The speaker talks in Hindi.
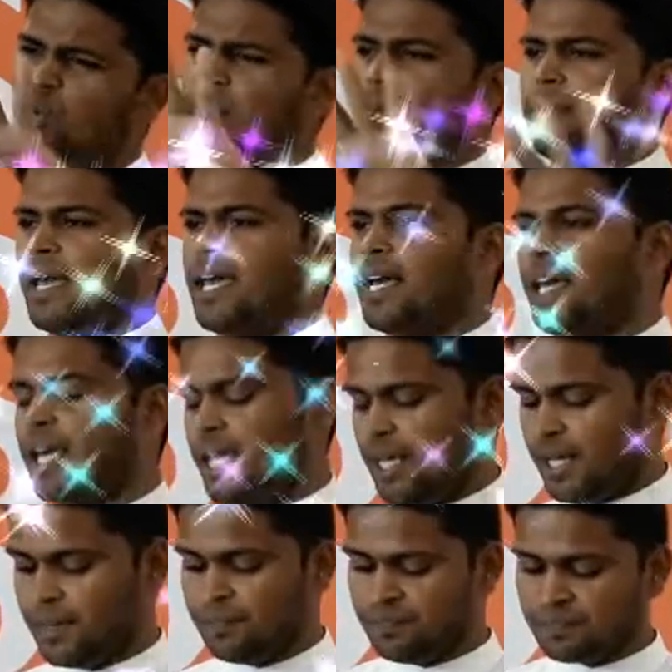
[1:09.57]
में बह
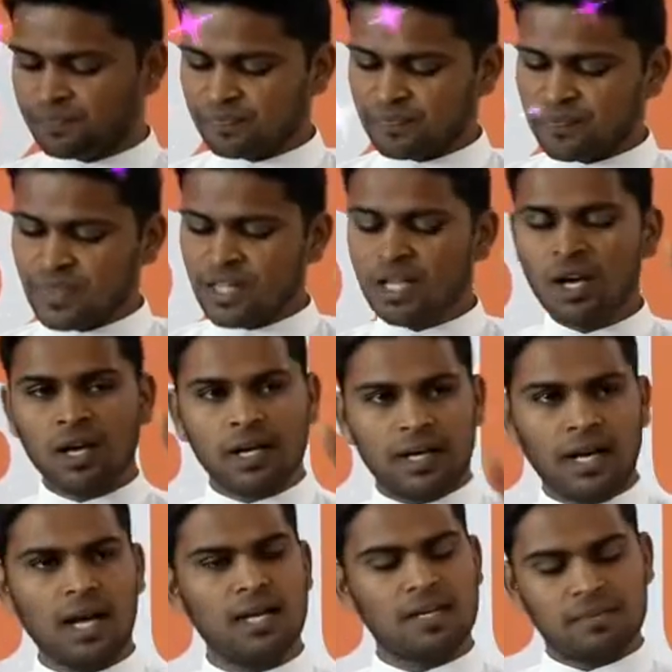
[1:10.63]
गए
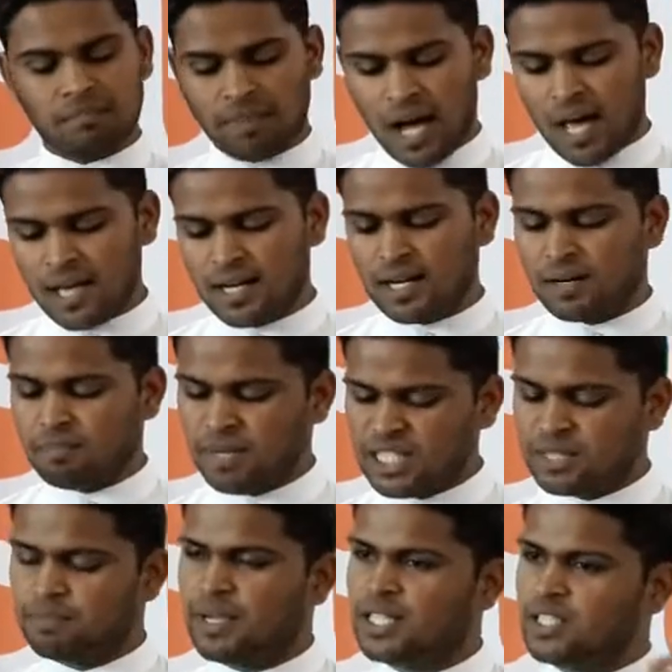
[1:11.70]
घर बाहर
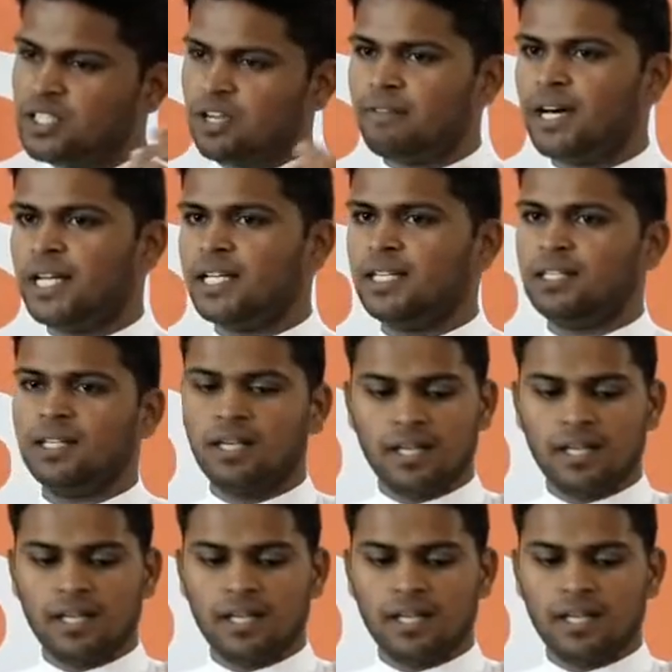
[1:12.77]
बचपन जवानी